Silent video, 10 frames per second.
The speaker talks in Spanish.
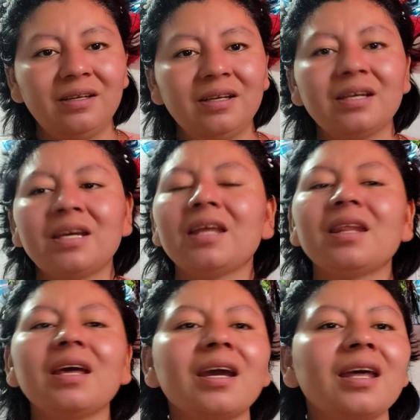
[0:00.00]
que
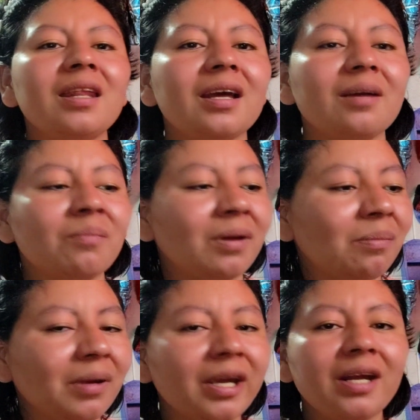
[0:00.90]
deje de
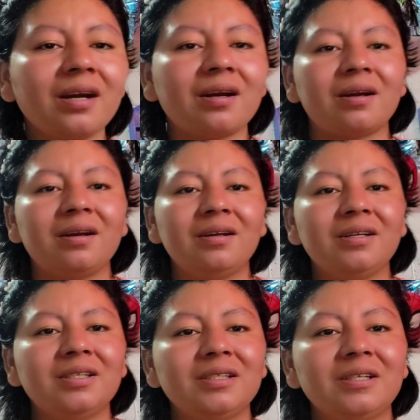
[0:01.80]
beber,
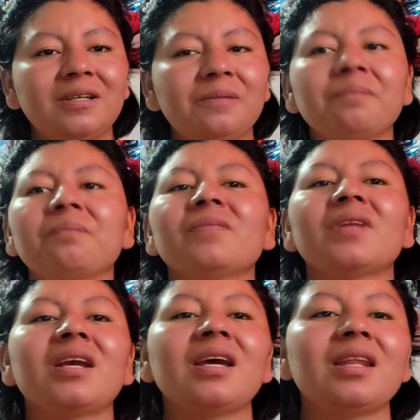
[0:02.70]

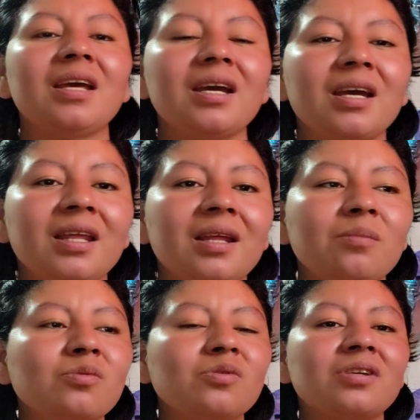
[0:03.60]
que deje de
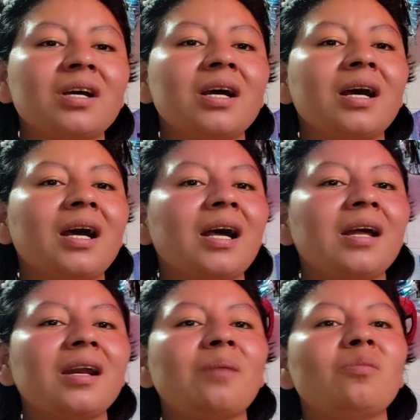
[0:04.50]

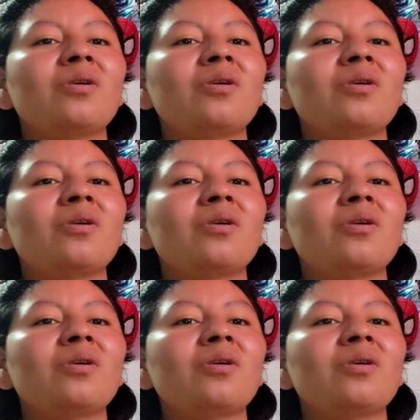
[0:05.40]
buscar amor